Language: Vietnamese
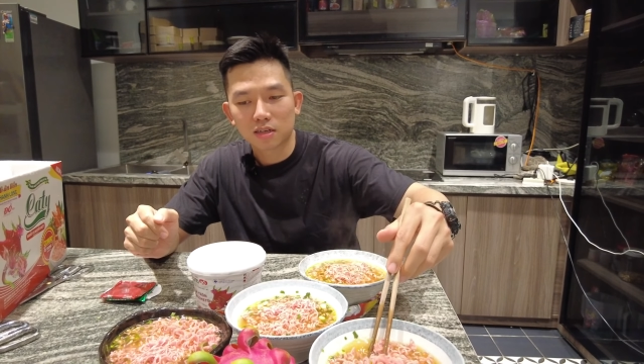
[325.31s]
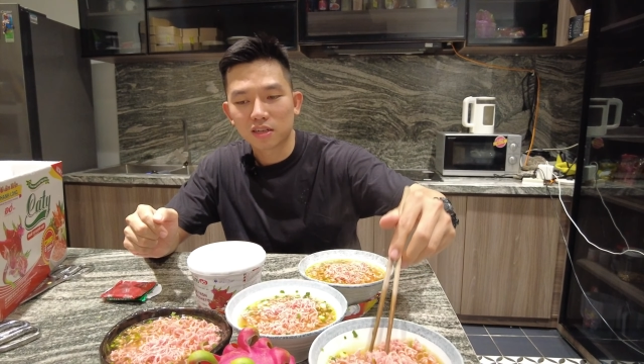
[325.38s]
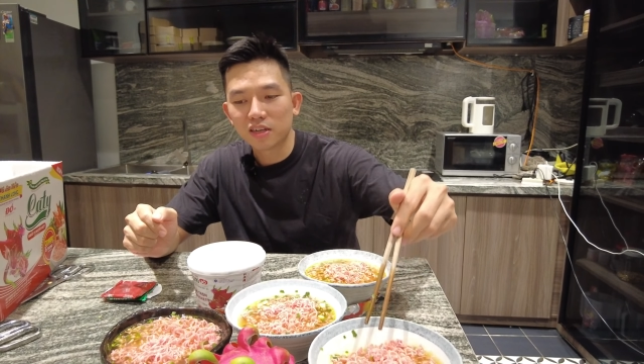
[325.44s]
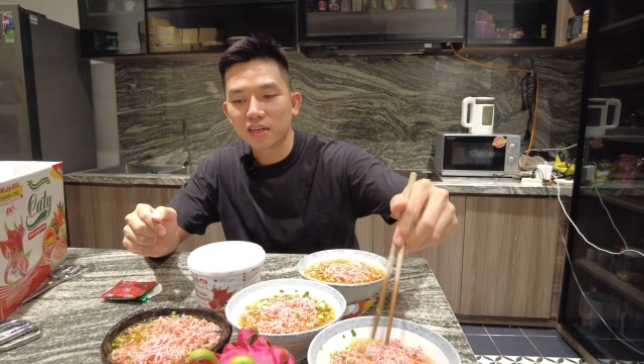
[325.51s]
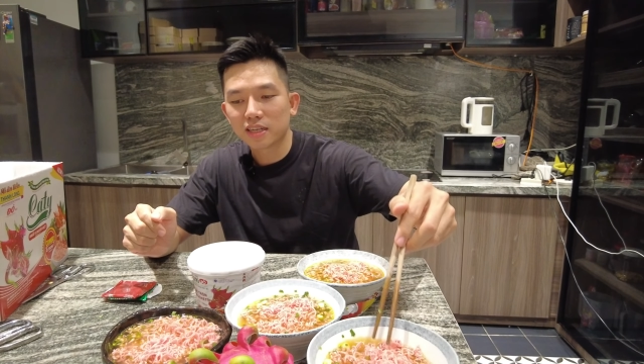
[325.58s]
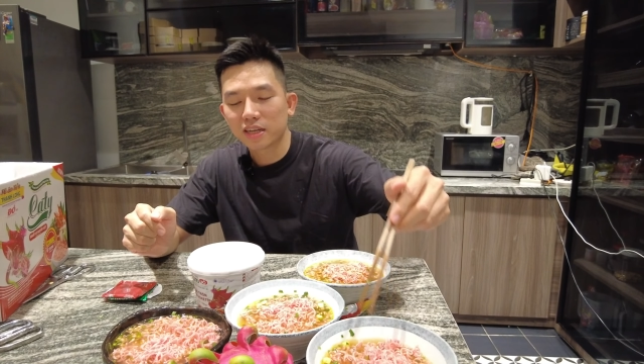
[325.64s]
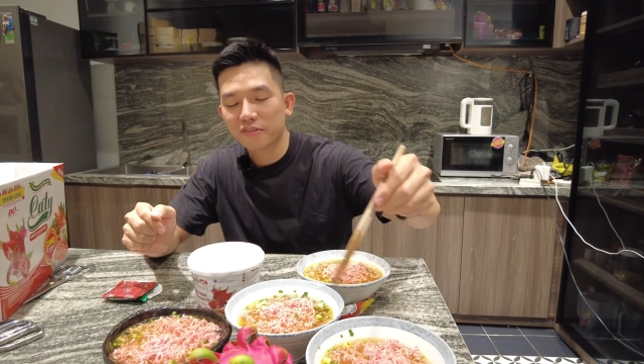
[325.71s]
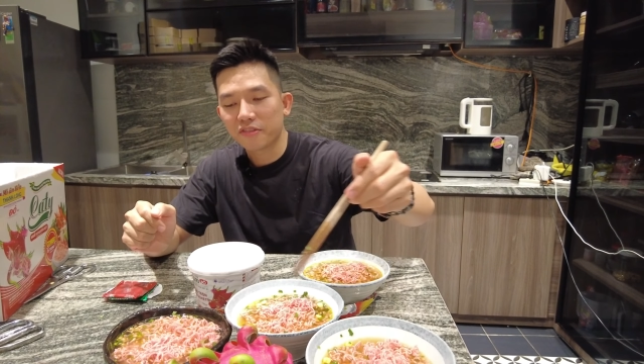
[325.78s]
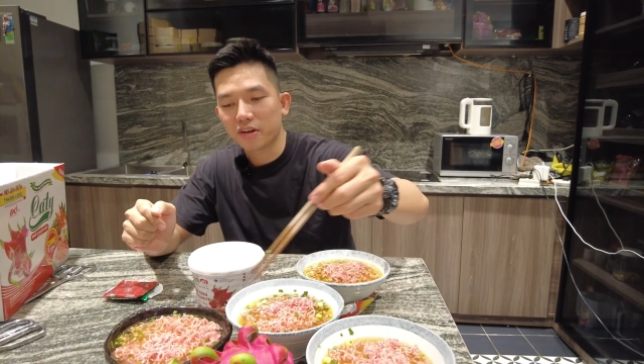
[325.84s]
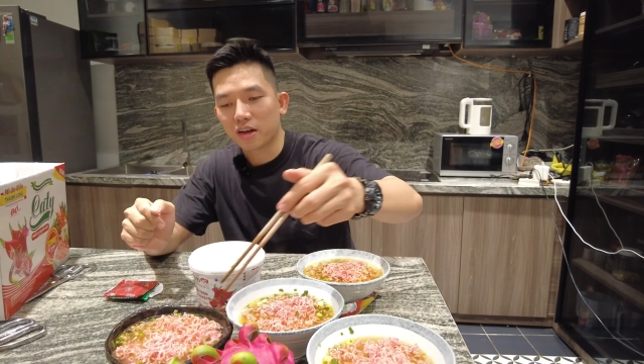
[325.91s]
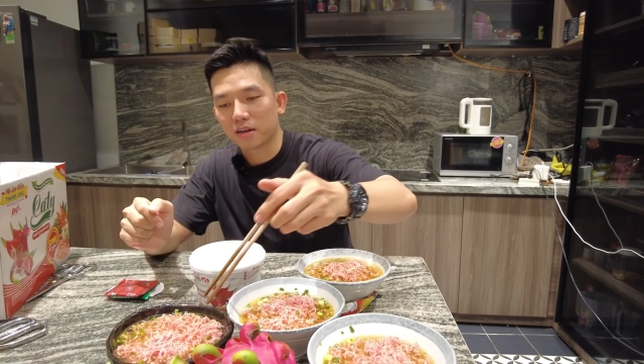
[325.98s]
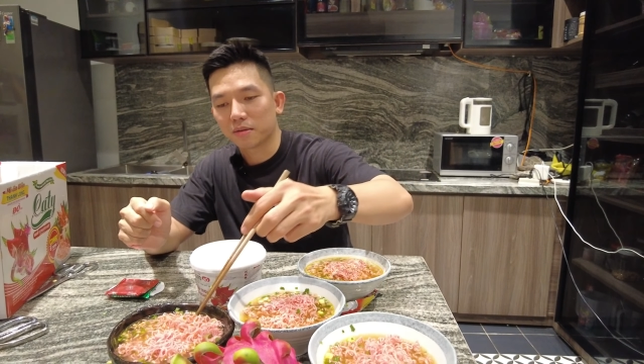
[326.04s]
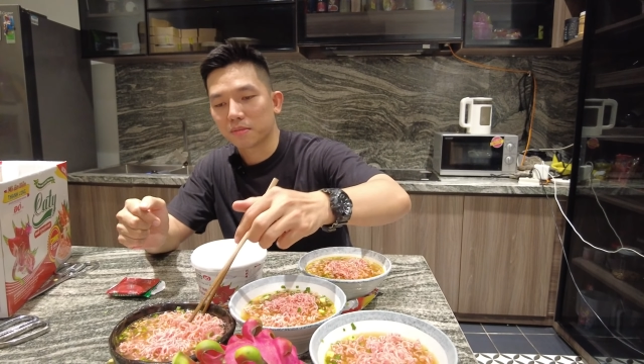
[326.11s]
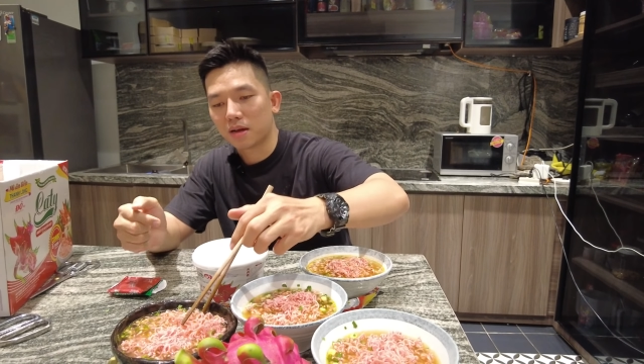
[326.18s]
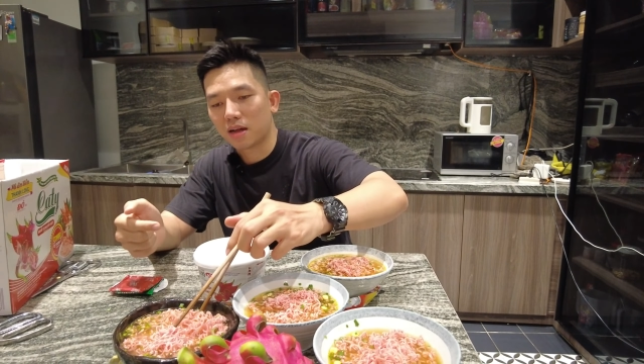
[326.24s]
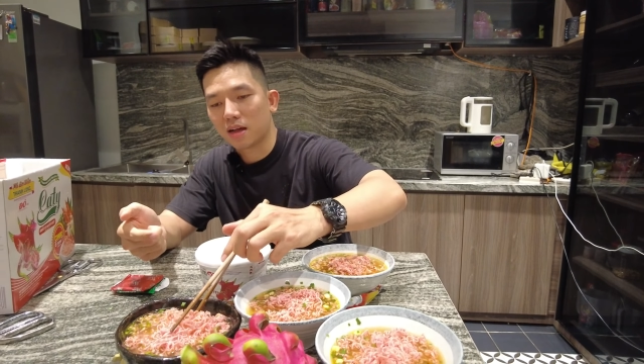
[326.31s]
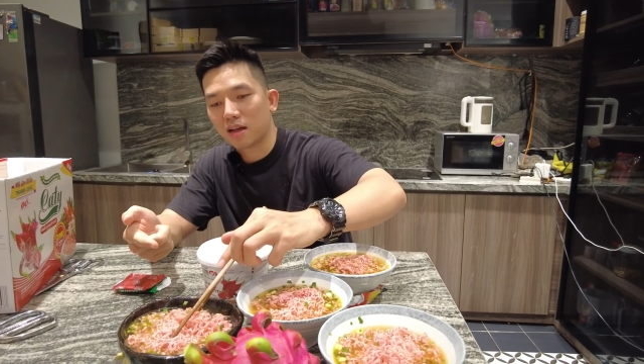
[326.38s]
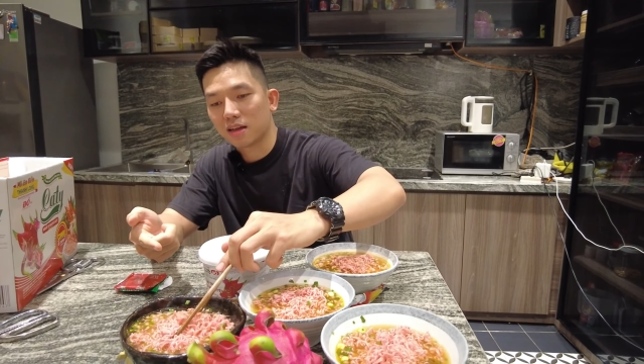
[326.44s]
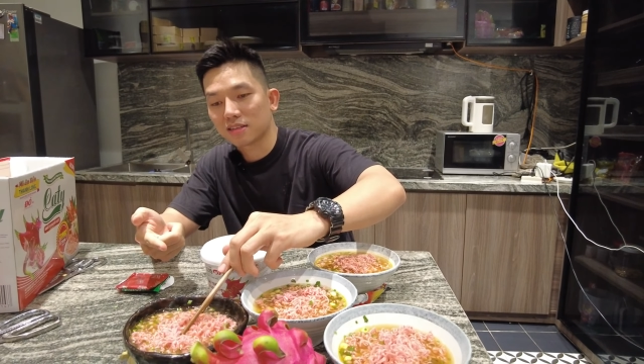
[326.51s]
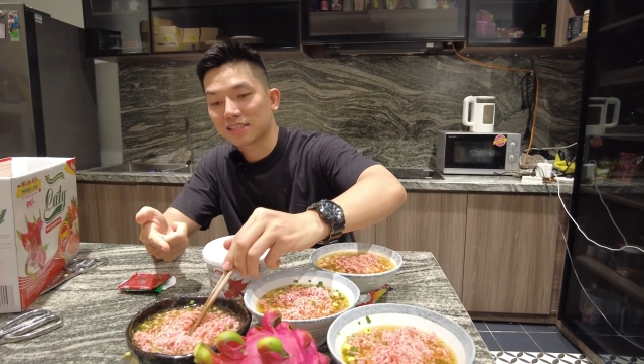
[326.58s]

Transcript: Riêng cái phần mà